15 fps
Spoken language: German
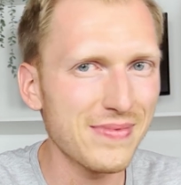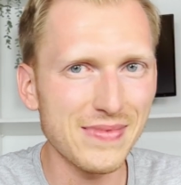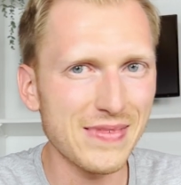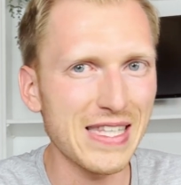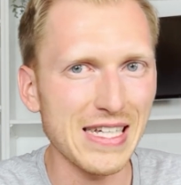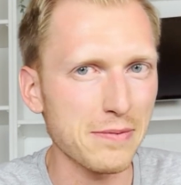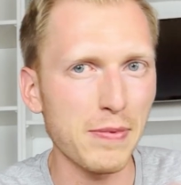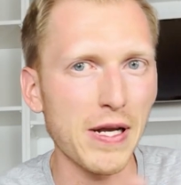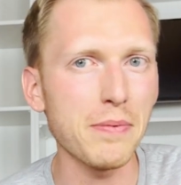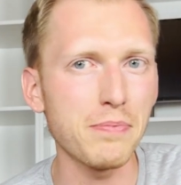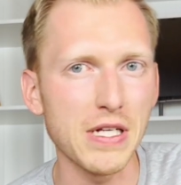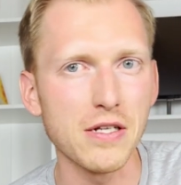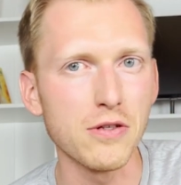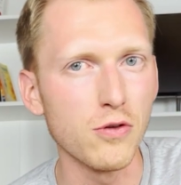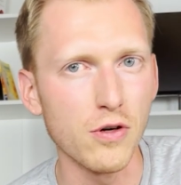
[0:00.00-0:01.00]
das bleibt
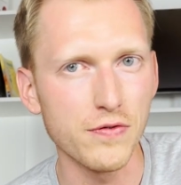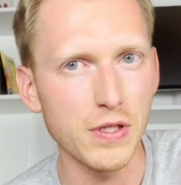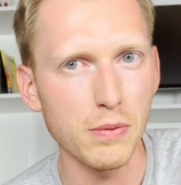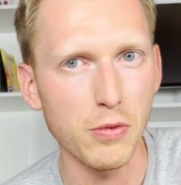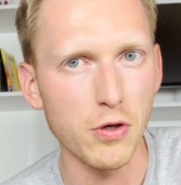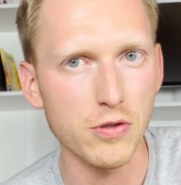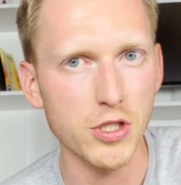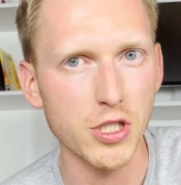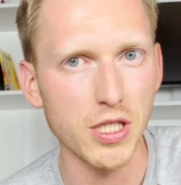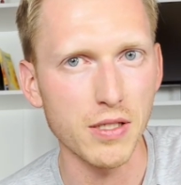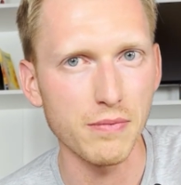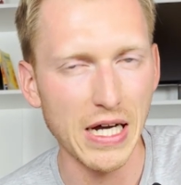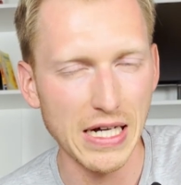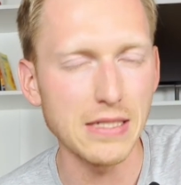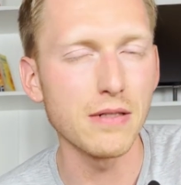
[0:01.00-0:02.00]
nicht nur auf der Blockchain.
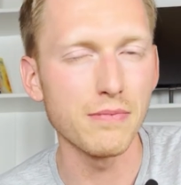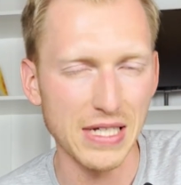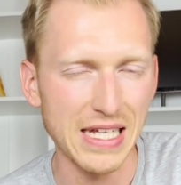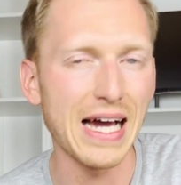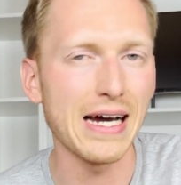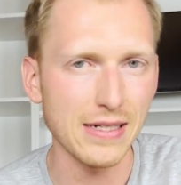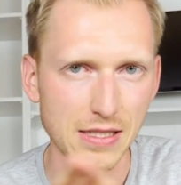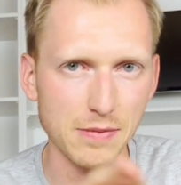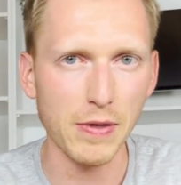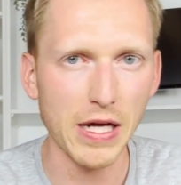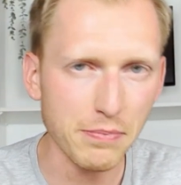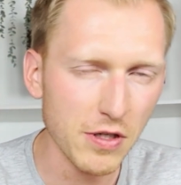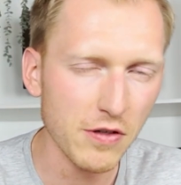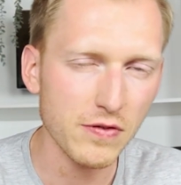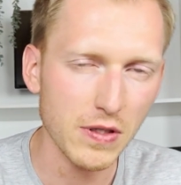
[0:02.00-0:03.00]
Also ja, das
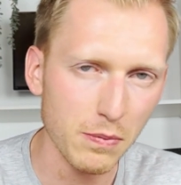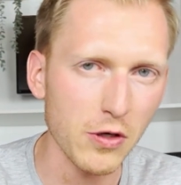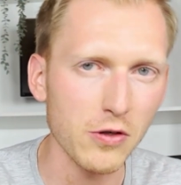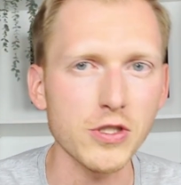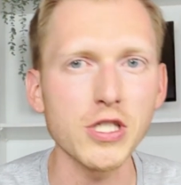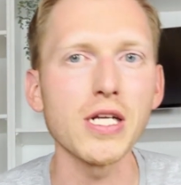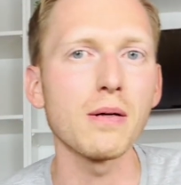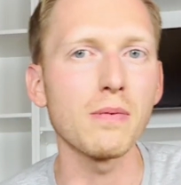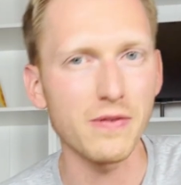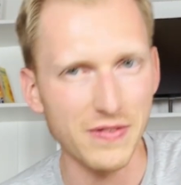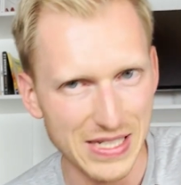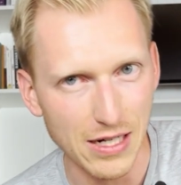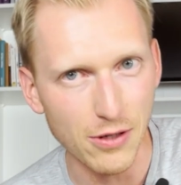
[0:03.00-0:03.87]
bleibt auf der Blockchain, aber wenn es